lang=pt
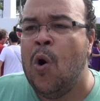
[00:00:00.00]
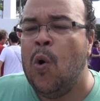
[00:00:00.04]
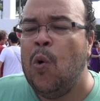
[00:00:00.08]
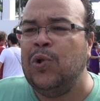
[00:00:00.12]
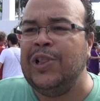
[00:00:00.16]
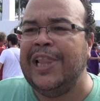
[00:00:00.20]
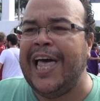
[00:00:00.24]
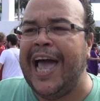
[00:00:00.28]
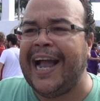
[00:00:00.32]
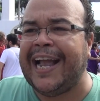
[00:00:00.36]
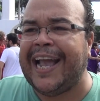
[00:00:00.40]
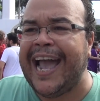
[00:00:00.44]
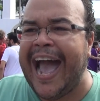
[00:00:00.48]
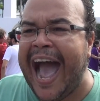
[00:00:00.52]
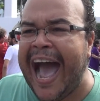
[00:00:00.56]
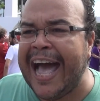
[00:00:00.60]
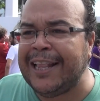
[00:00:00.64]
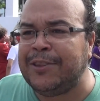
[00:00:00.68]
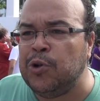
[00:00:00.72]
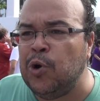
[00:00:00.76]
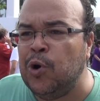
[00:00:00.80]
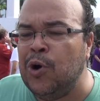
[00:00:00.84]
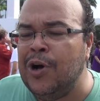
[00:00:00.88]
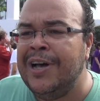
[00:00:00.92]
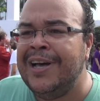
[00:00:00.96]
um
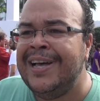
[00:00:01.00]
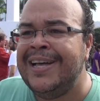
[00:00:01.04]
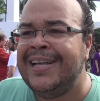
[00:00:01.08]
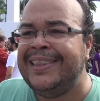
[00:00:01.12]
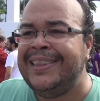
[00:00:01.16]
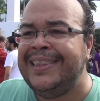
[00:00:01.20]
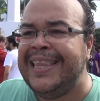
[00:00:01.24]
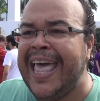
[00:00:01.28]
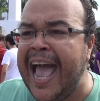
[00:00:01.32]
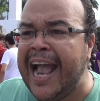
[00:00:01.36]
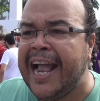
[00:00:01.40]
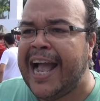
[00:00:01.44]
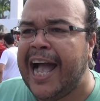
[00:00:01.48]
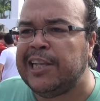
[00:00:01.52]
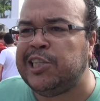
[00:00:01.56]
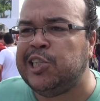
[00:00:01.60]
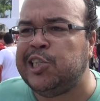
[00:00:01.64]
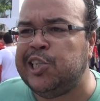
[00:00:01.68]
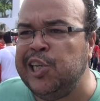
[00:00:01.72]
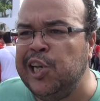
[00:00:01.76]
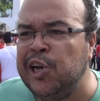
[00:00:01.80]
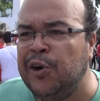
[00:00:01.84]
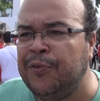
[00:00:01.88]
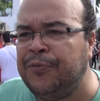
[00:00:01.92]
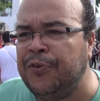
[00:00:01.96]
legado
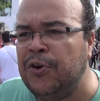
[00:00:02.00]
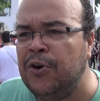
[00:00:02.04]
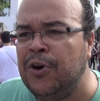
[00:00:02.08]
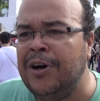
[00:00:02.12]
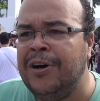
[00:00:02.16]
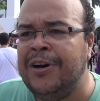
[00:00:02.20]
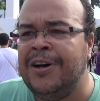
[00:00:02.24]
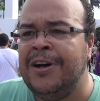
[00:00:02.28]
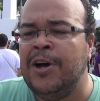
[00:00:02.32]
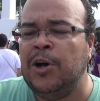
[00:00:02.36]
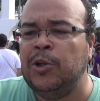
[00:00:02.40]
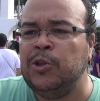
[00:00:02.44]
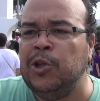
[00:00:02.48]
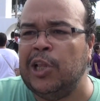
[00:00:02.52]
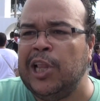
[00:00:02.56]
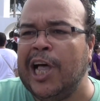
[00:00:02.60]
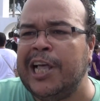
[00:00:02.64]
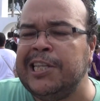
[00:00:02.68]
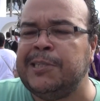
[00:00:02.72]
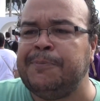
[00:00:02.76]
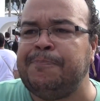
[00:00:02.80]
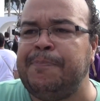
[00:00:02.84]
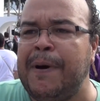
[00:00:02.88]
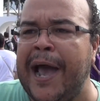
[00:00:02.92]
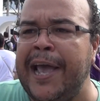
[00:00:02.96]
negativo no
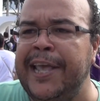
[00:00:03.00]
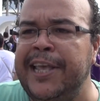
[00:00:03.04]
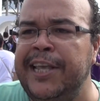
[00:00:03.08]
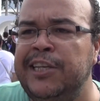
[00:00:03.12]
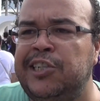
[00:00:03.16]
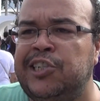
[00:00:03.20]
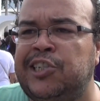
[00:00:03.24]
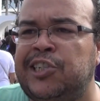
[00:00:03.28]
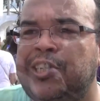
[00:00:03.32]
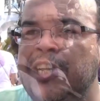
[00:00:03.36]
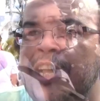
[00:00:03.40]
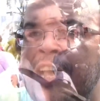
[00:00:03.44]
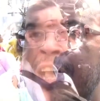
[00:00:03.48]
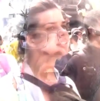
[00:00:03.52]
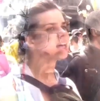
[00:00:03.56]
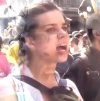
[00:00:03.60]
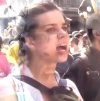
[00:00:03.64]
nosso país.